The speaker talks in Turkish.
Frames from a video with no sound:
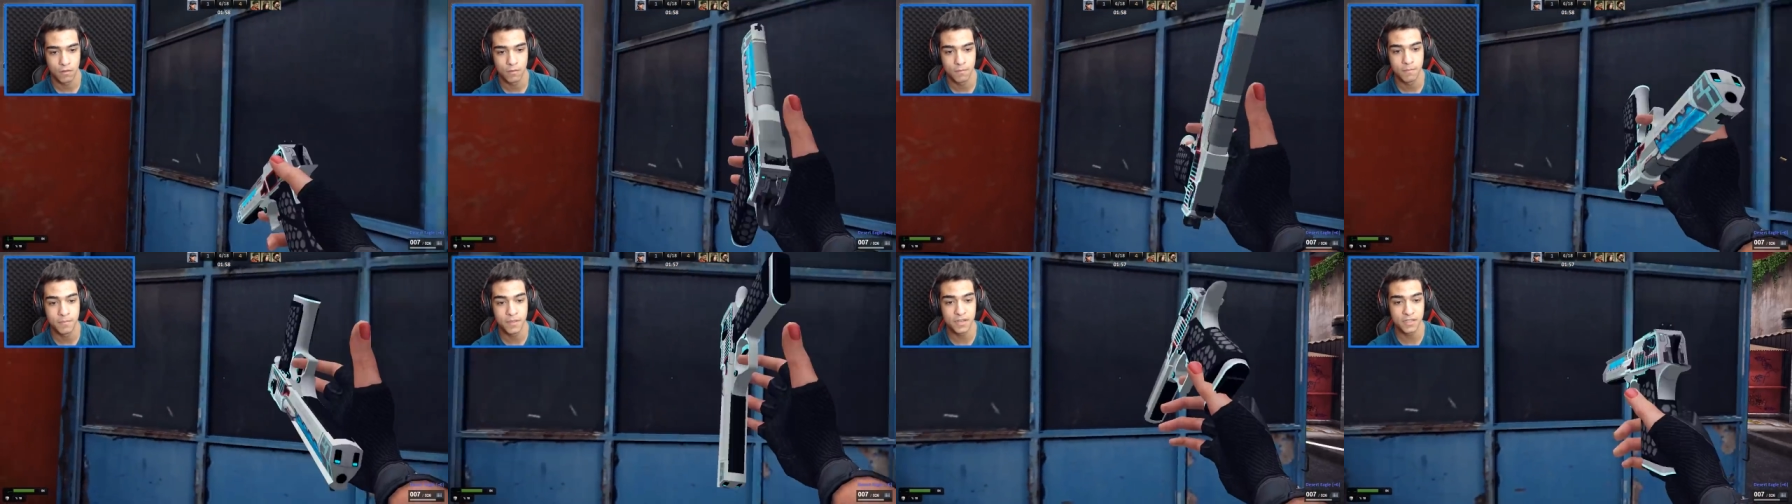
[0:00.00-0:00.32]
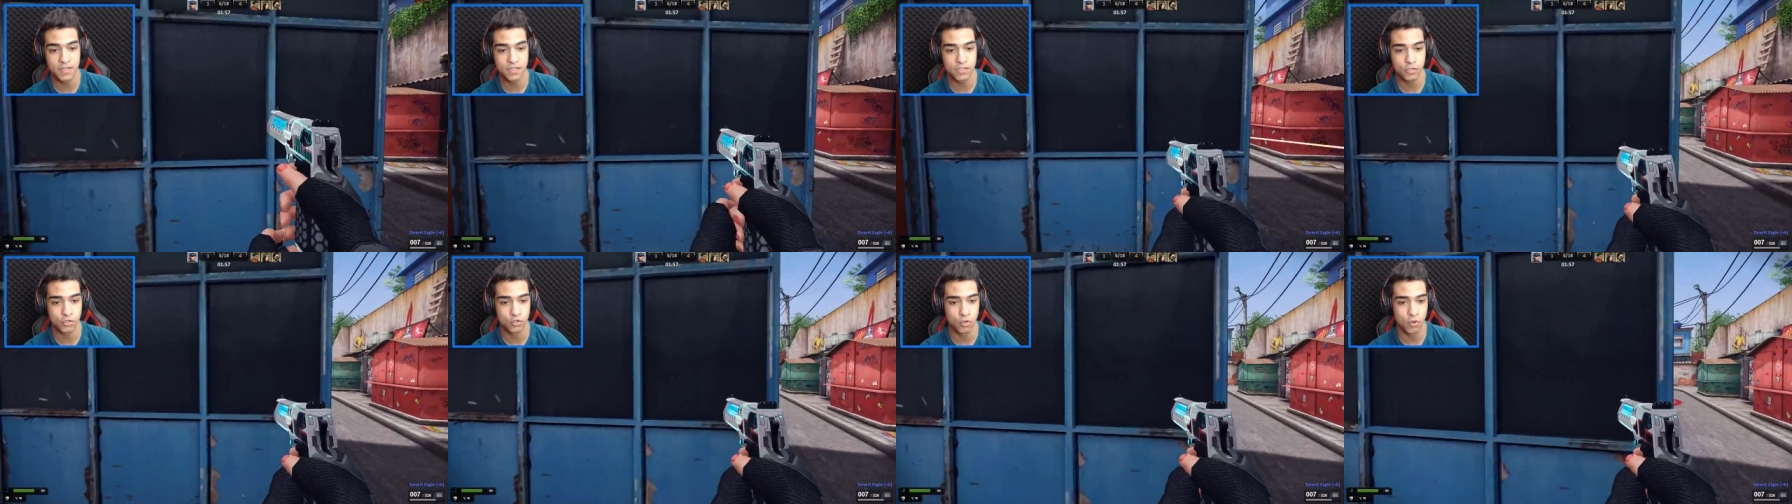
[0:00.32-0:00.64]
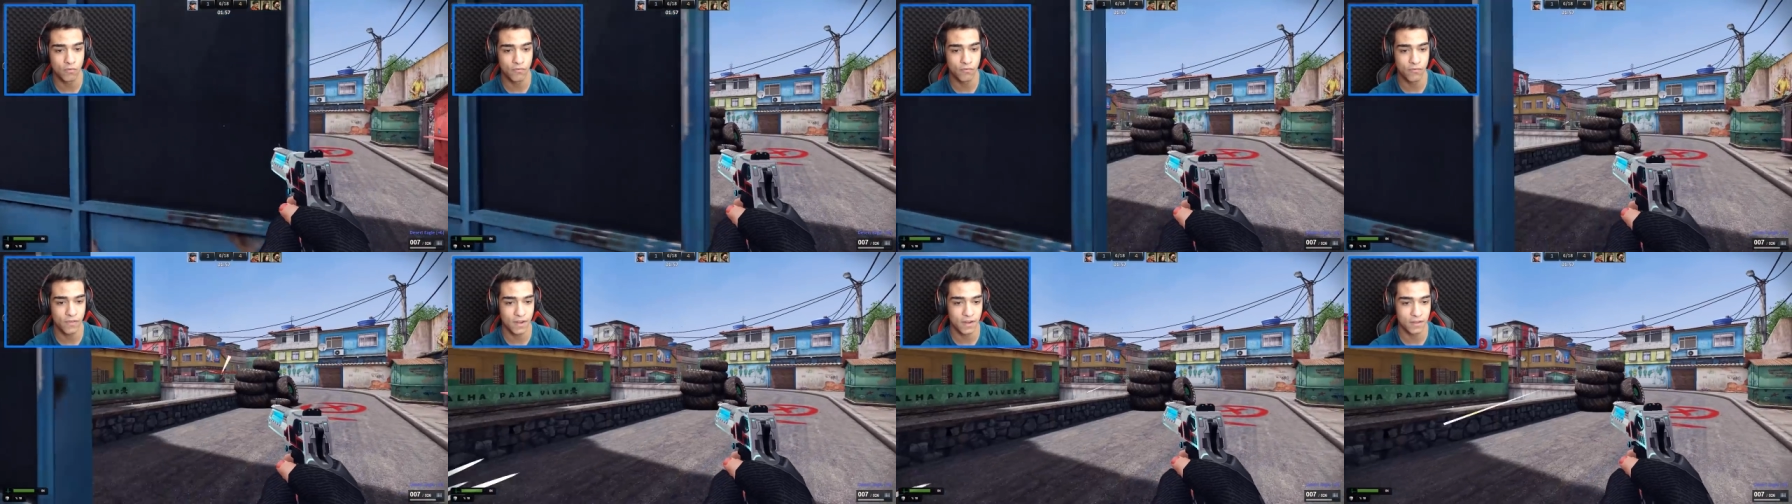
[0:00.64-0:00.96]
Birisi
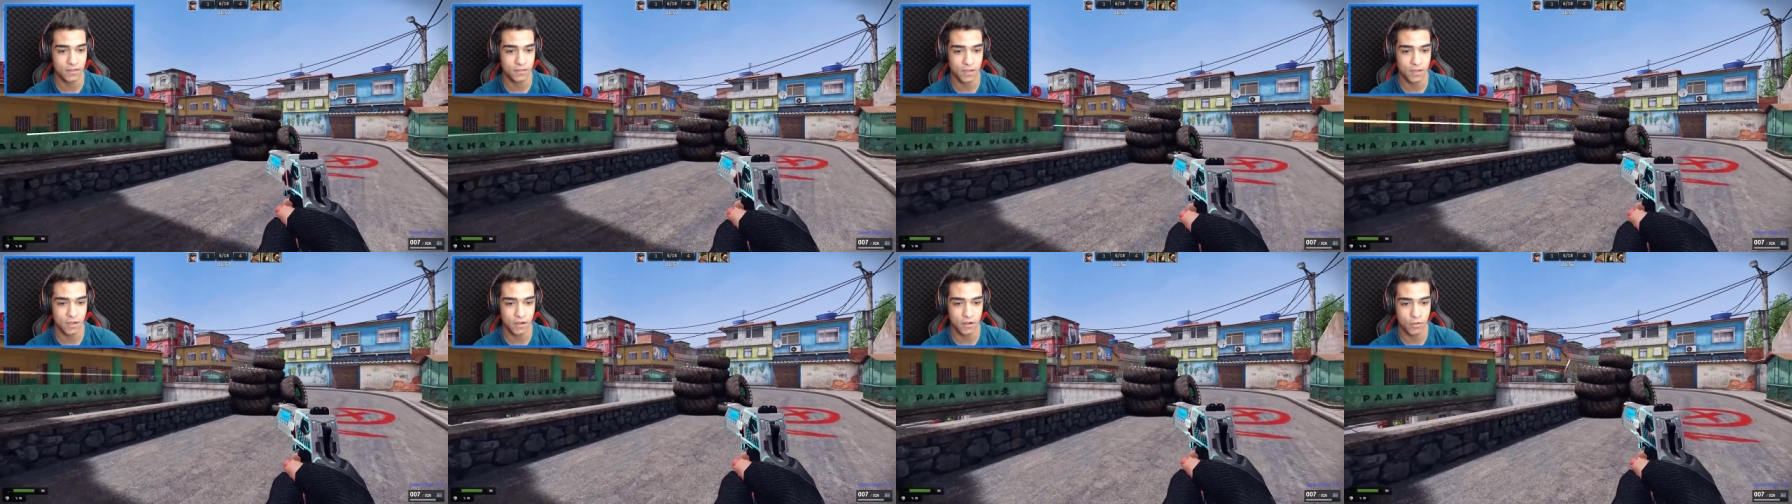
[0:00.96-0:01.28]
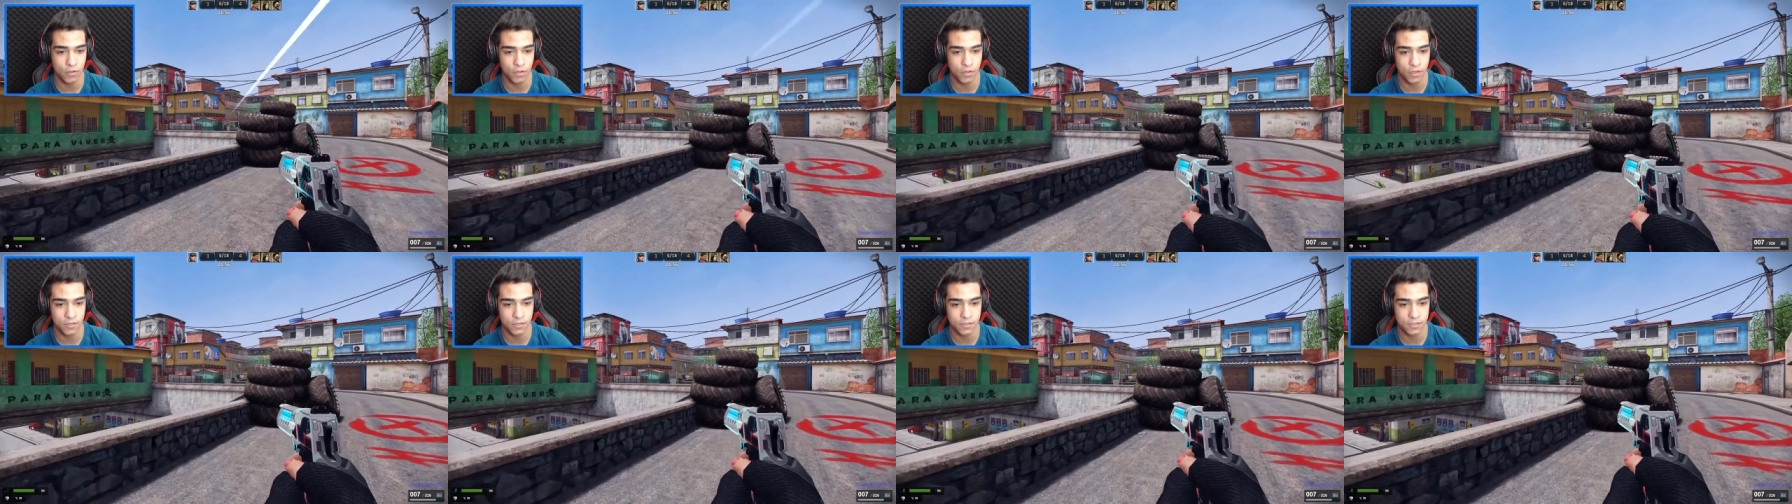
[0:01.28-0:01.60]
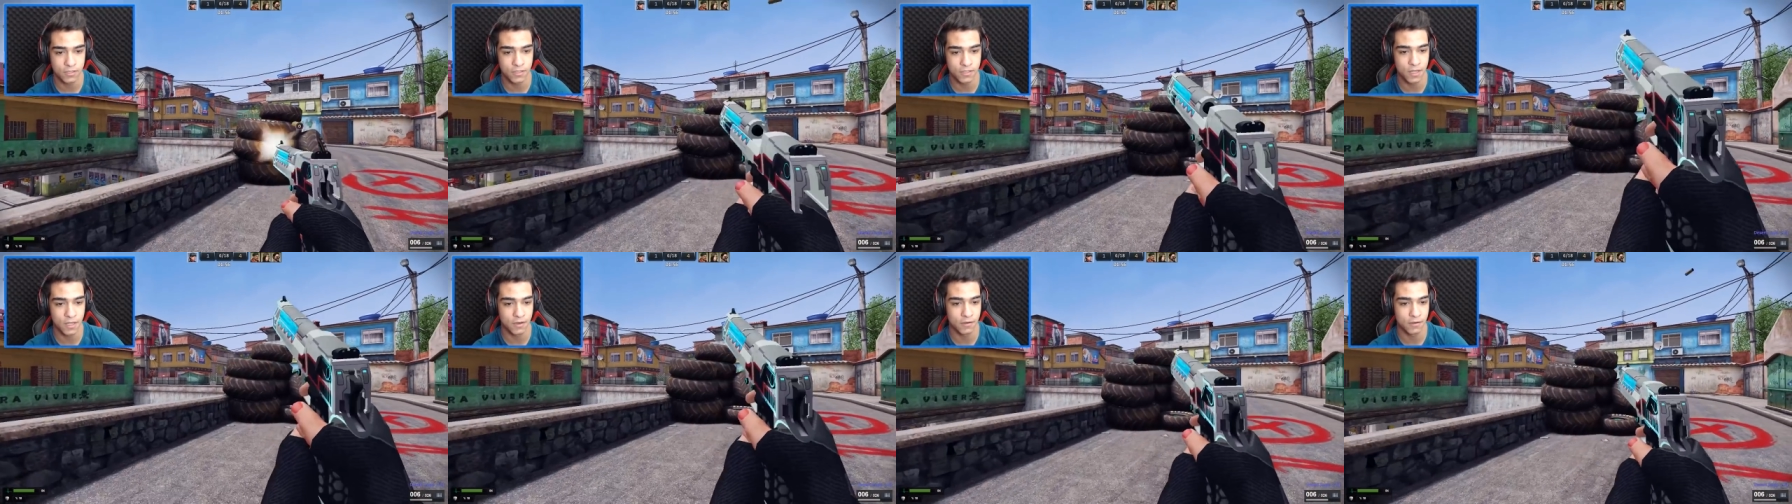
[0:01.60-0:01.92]
çok fena tarıyor ya
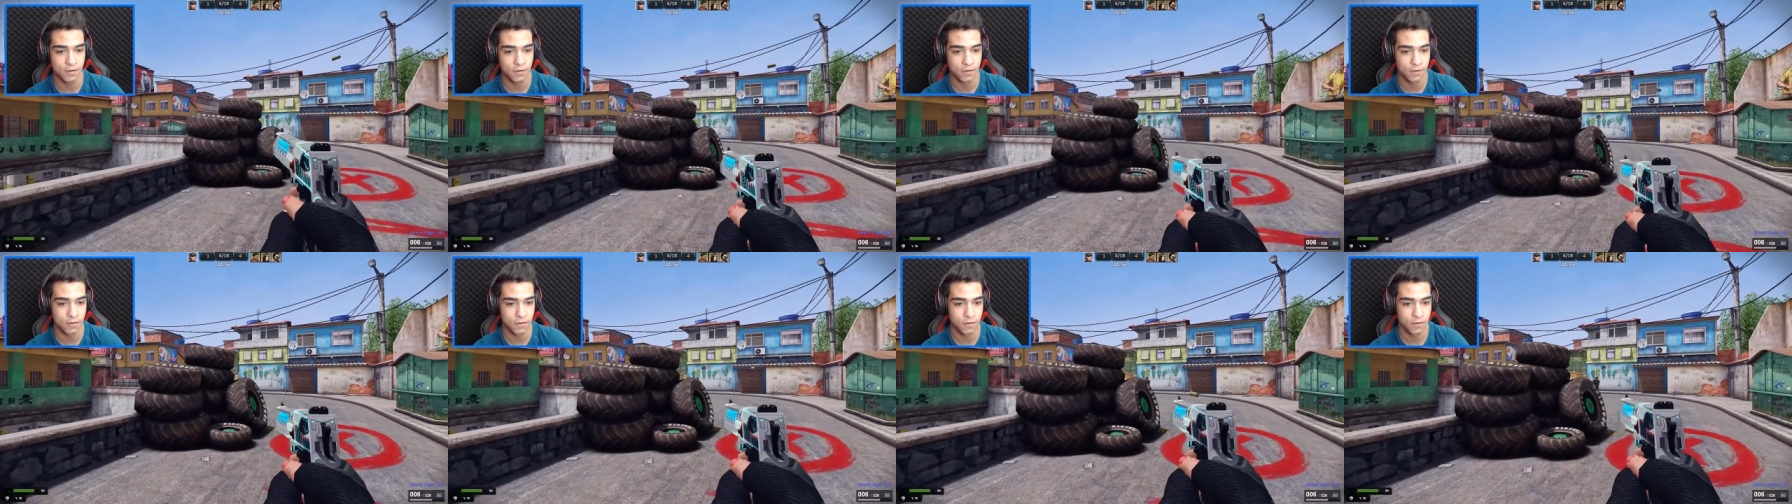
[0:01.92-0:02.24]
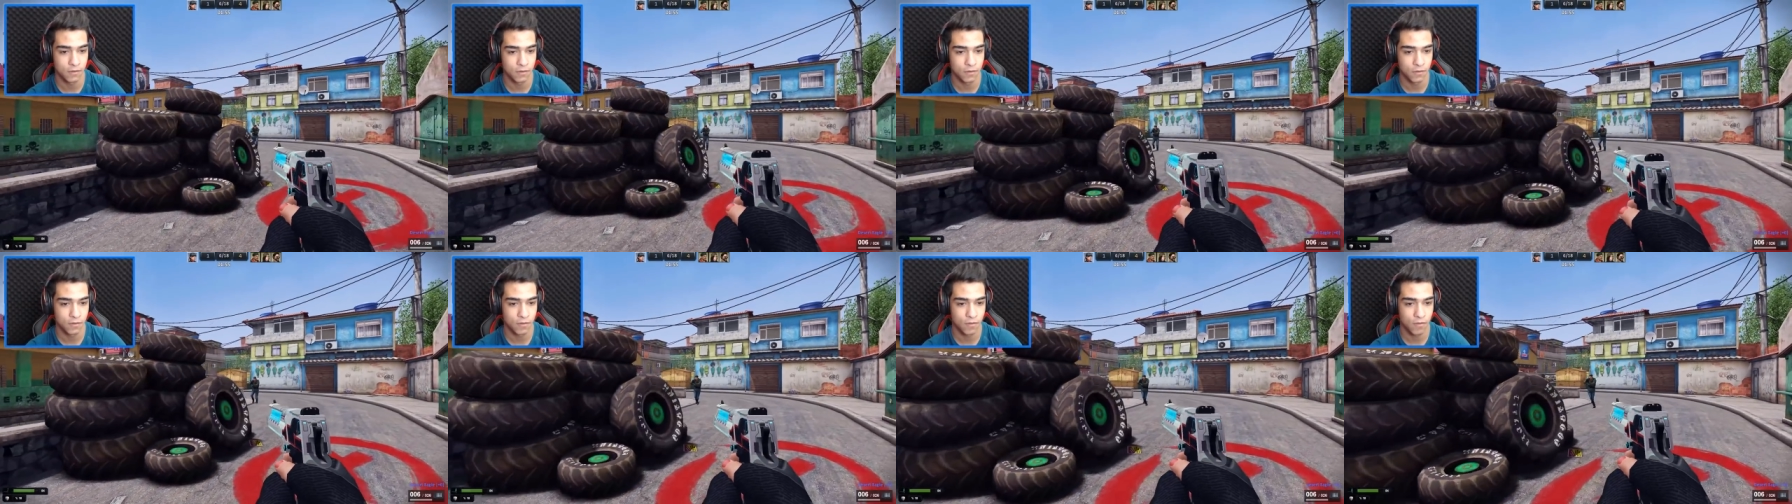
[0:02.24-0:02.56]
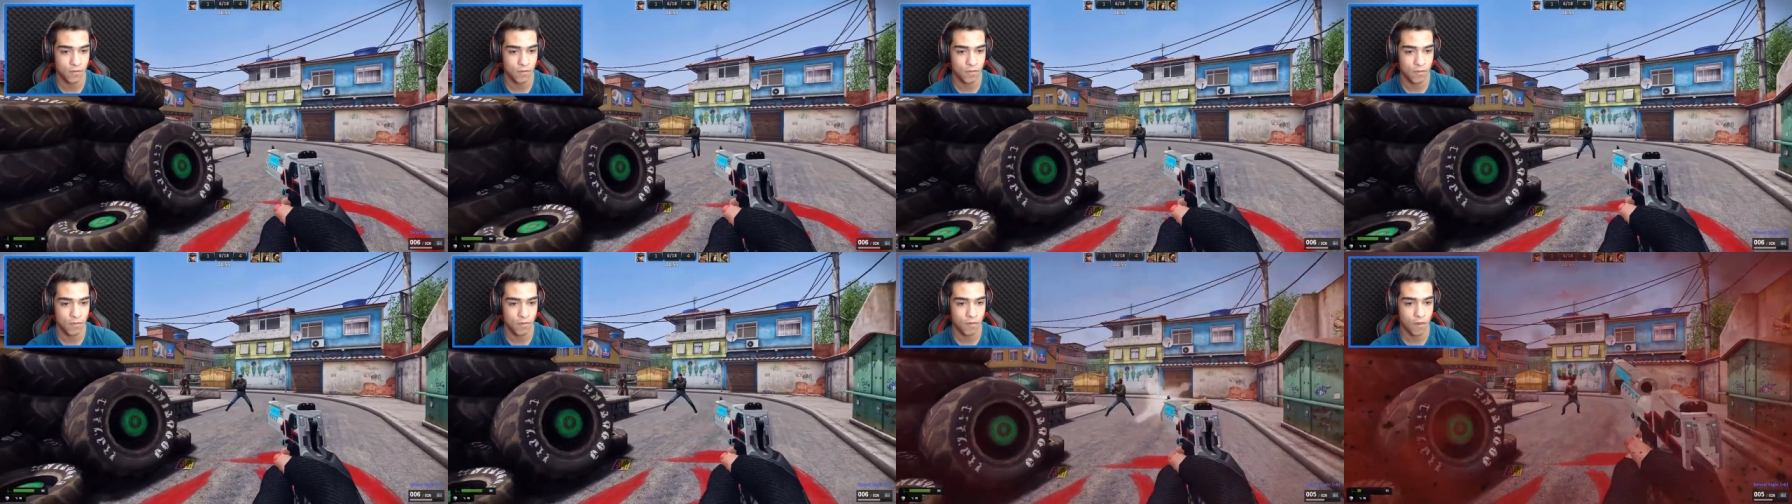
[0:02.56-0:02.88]
sizden.
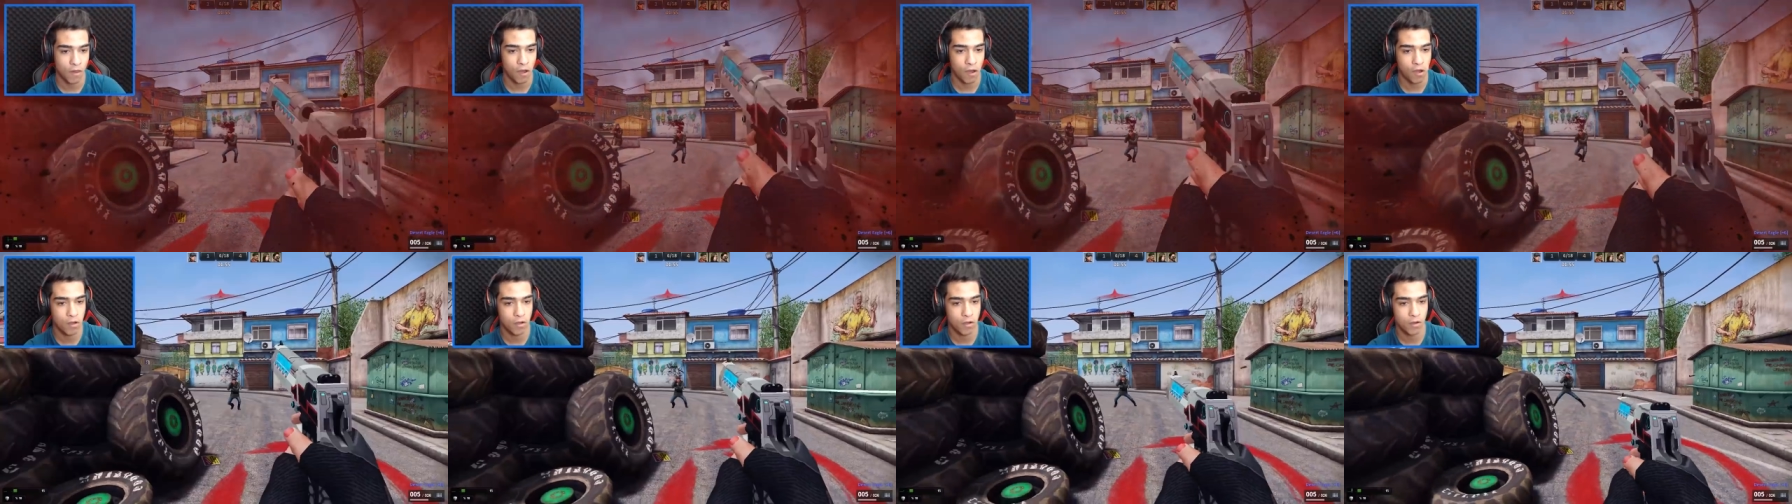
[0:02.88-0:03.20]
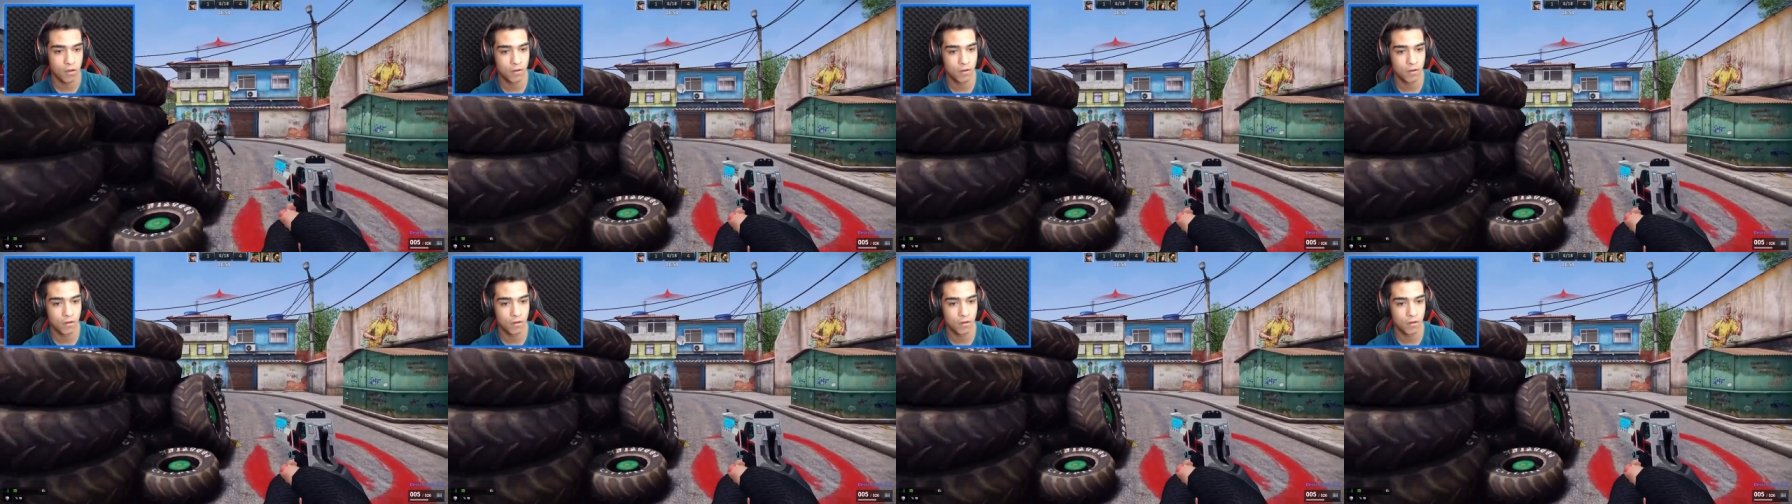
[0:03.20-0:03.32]
Hoca işte.